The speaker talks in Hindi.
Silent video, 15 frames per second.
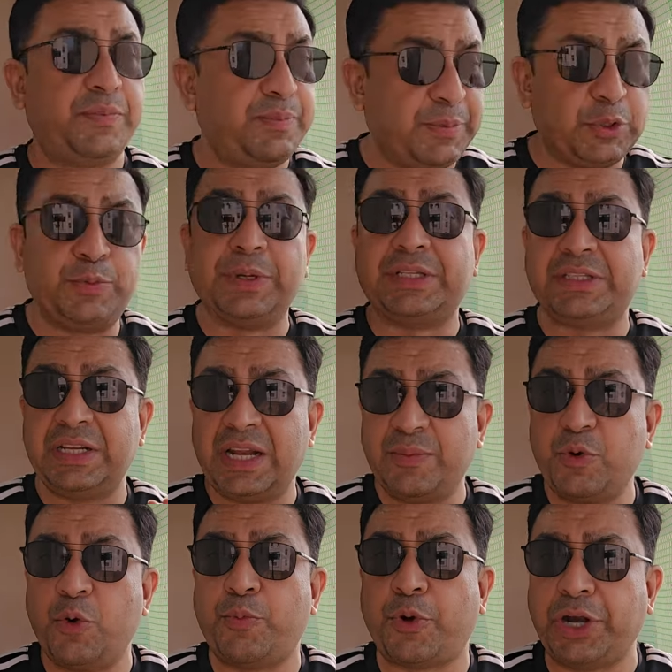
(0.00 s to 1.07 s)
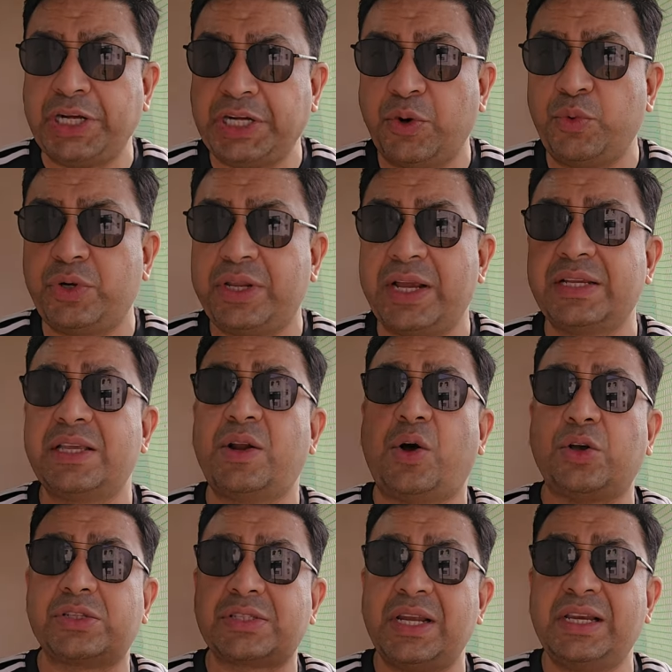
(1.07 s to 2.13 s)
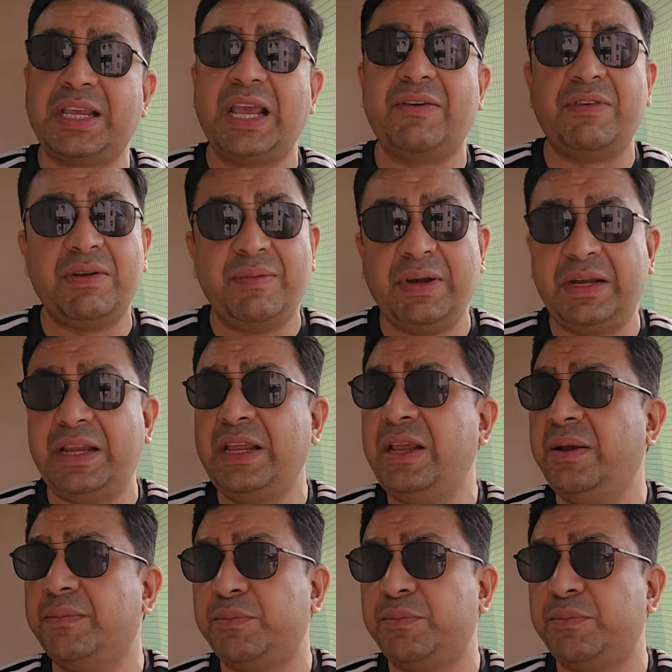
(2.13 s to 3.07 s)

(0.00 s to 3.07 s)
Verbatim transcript: उस बच्चे ने हमको पॉइंट आउट किया कि सर हॉस्टल की अवेलेबिलिटी